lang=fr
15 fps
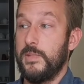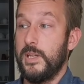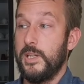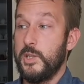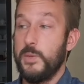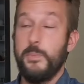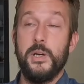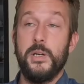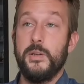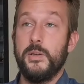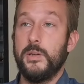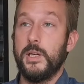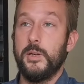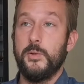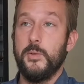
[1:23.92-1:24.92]
et je sais pas,
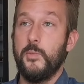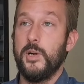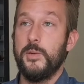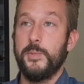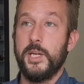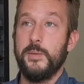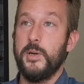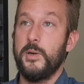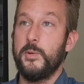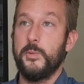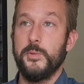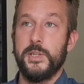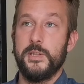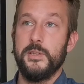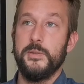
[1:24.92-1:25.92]
quelques mois après, il m'a
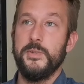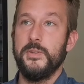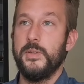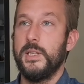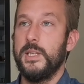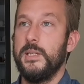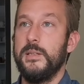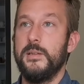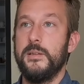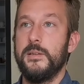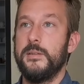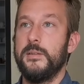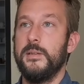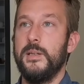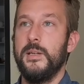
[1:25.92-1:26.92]
recontacté en me disant Et
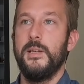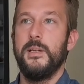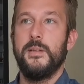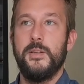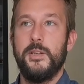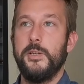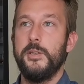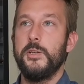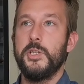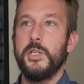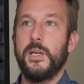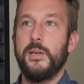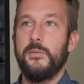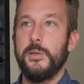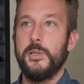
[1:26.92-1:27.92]
euh, d'ailleurs, j'y
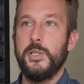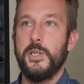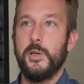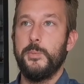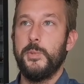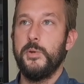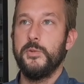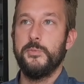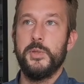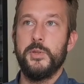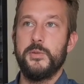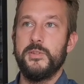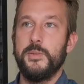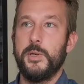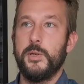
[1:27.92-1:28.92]
repense, maintenant
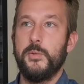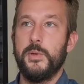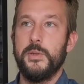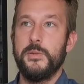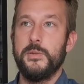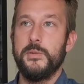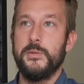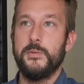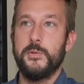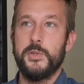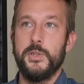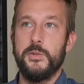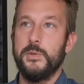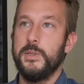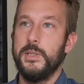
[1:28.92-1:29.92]
que c'est pas loin de
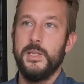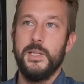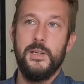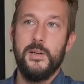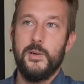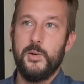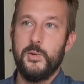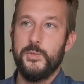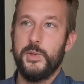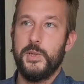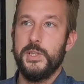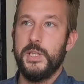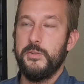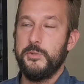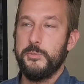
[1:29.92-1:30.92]
chez toi, on fait un
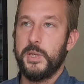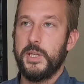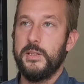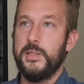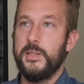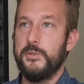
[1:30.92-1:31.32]
dev sprint qui est